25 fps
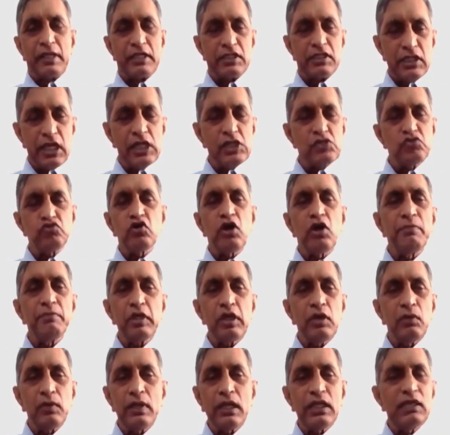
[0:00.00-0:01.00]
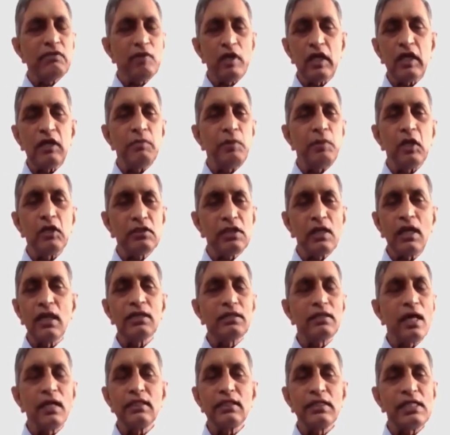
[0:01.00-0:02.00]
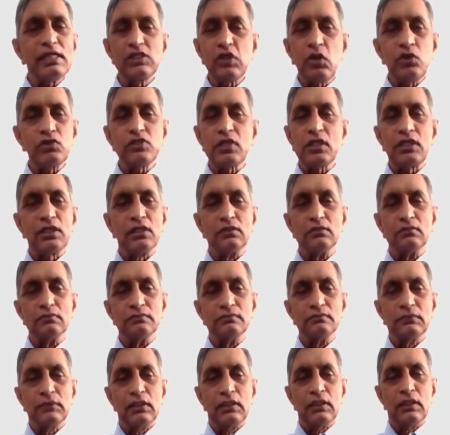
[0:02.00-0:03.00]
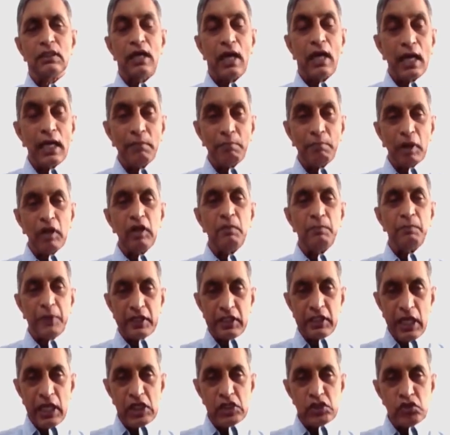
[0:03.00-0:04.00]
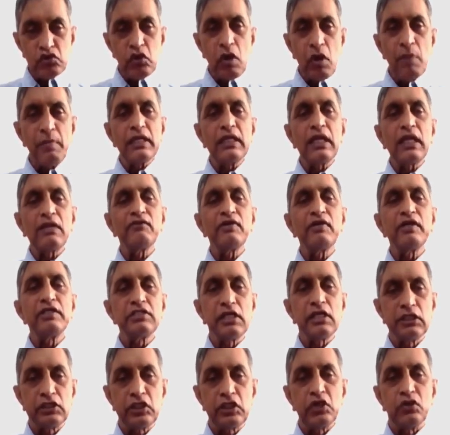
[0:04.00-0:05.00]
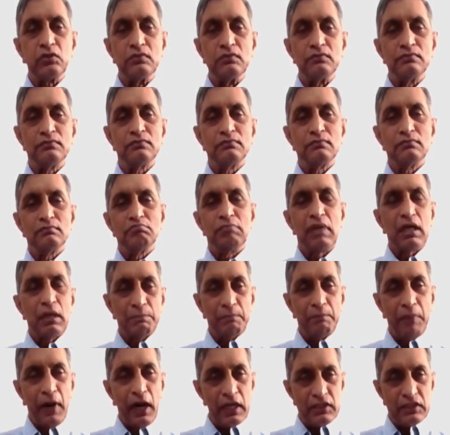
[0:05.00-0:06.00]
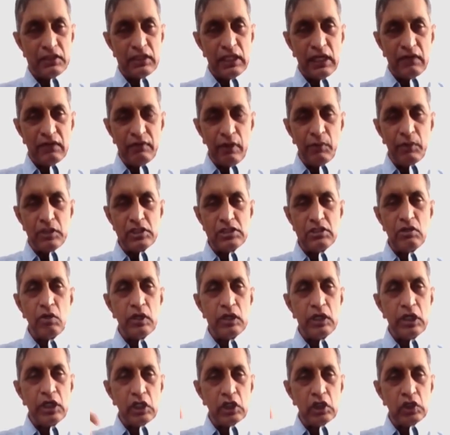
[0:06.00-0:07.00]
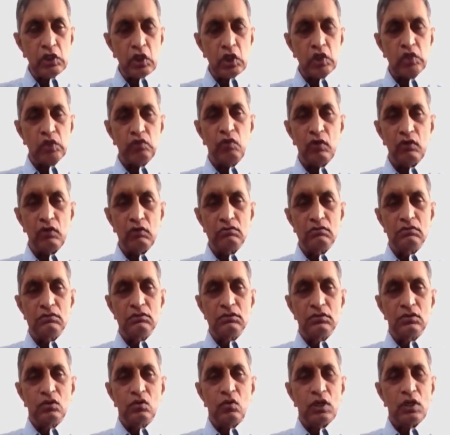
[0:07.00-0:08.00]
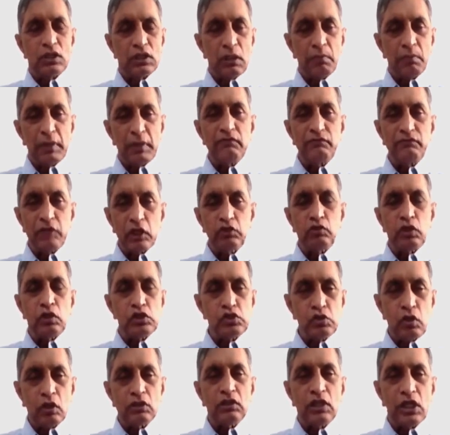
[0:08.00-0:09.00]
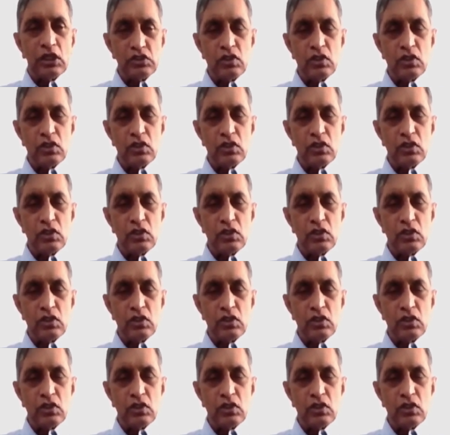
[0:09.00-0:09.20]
ప్రజాస్వామ్యం అనేది వెనకపడుతున్నాన్ని దాడి తీయాల్సిన అవసరం లేదు కానీ మనం ప్రజాస్వామ్యాన్ని నిర్వహించిన తీరు మన పార్టీల వ్యవస్థ ఒక నియంతృత్వం కొంతమంది వ్యక్తుల సొంత